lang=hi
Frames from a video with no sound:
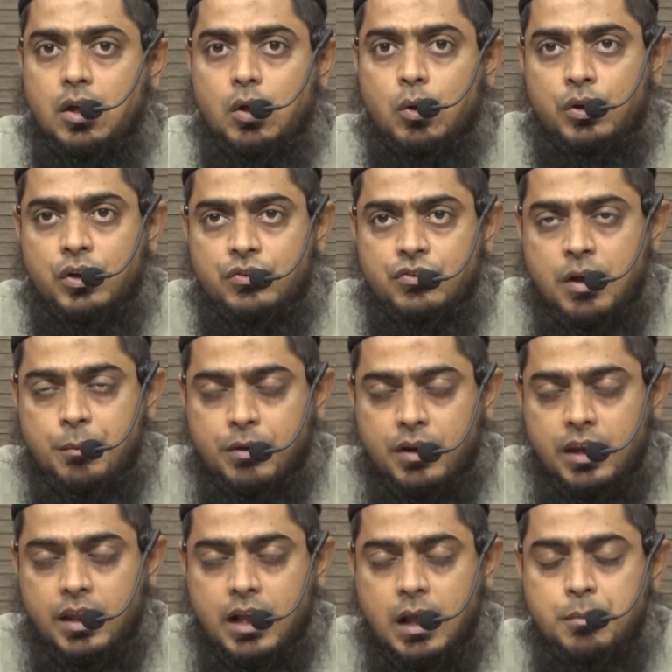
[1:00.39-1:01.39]
और हिजाब
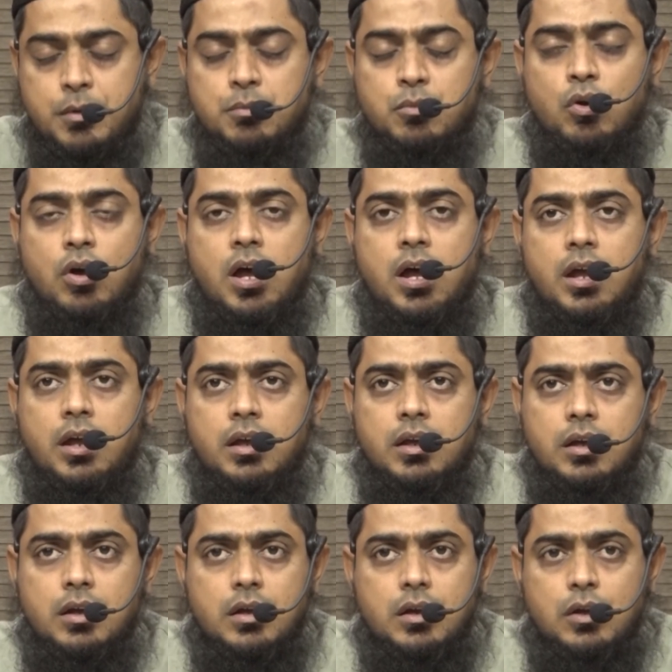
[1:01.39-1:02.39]
करने का भी मौका है
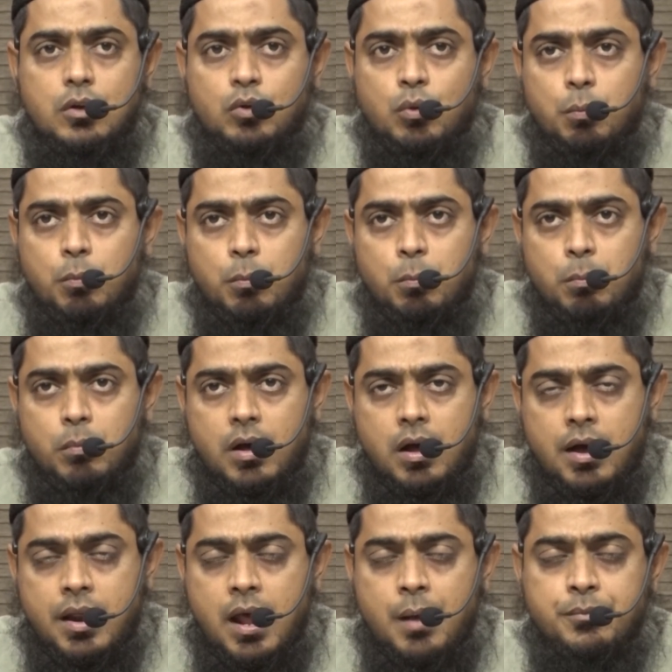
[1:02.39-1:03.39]
तो
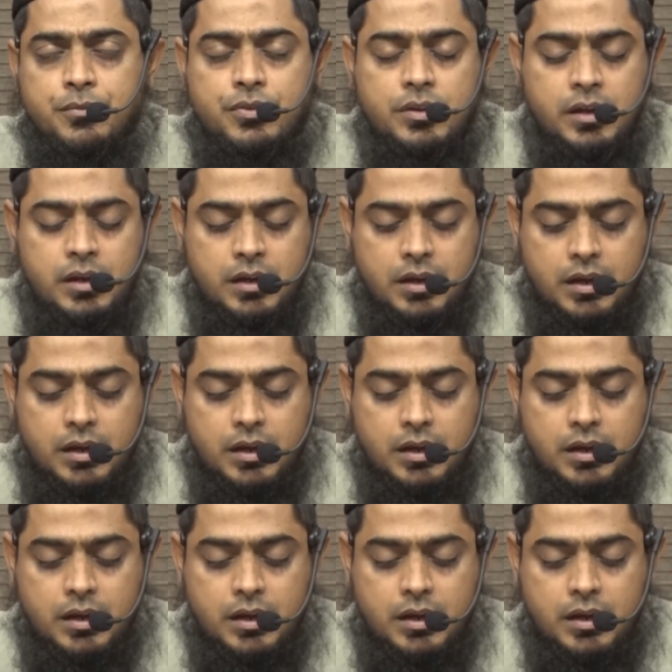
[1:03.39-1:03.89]
आराम से